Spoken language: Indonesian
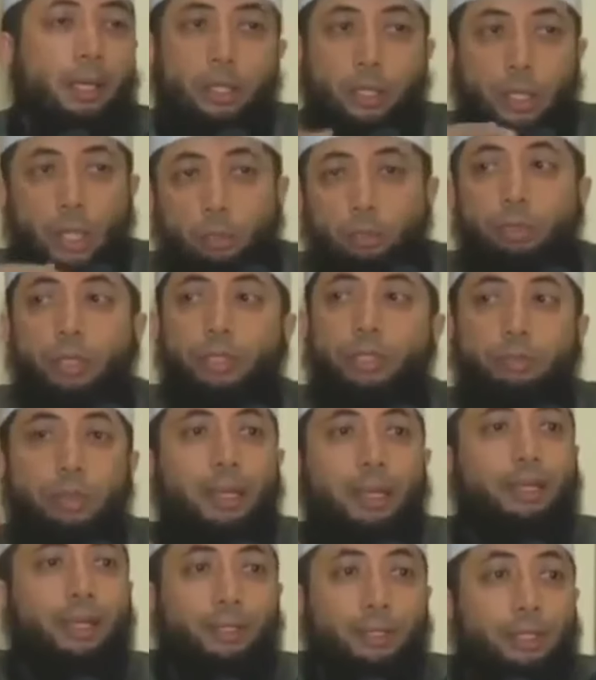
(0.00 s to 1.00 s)
saya sudah
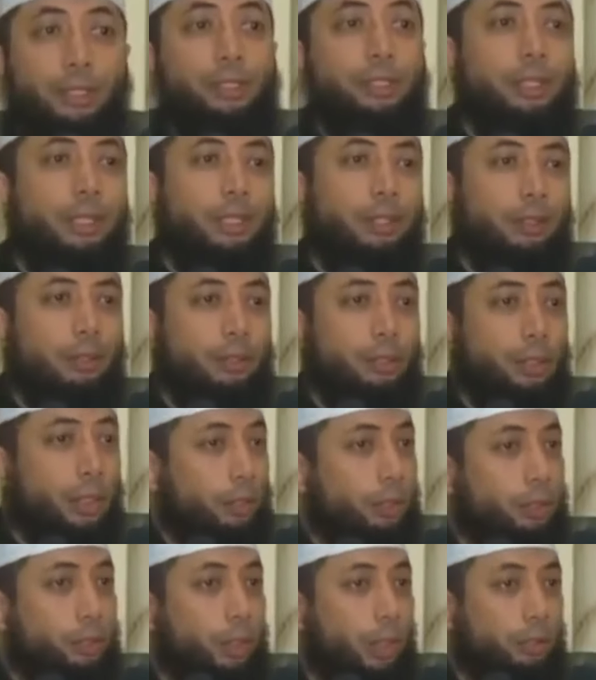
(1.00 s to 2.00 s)
sebarkan jin-jin,
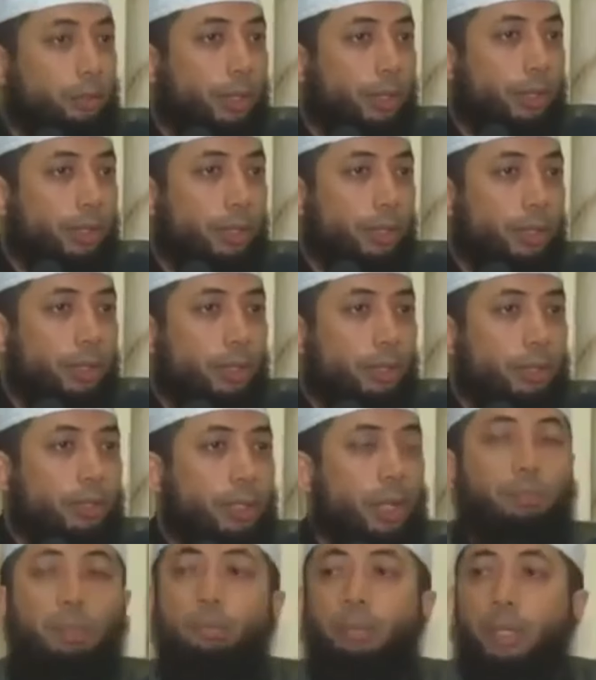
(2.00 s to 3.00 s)
setan-setan
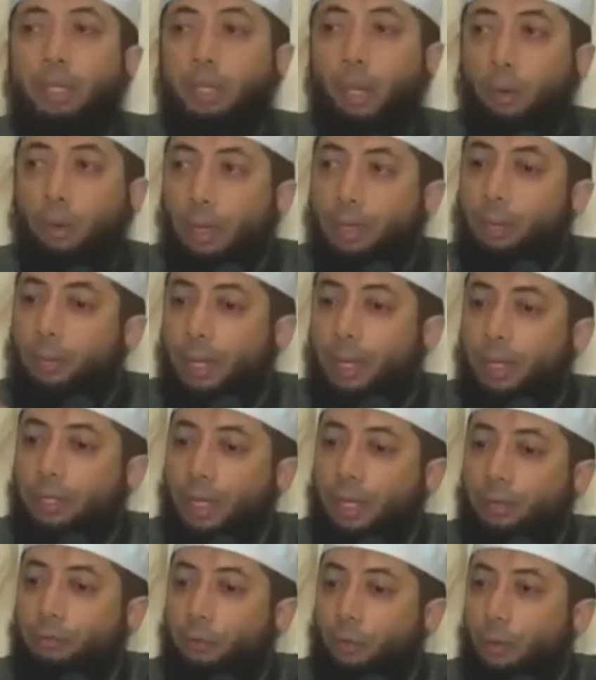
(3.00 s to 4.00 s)
yang memberitahukan kepada
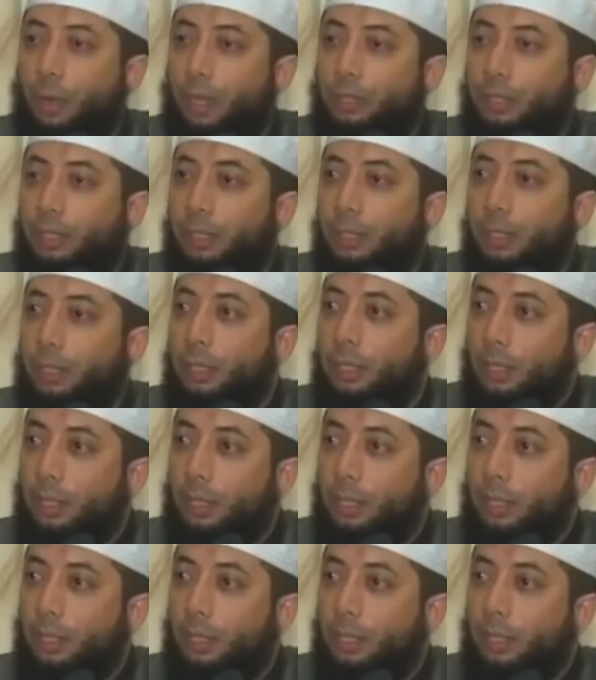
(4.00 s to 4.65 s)
saya informasi.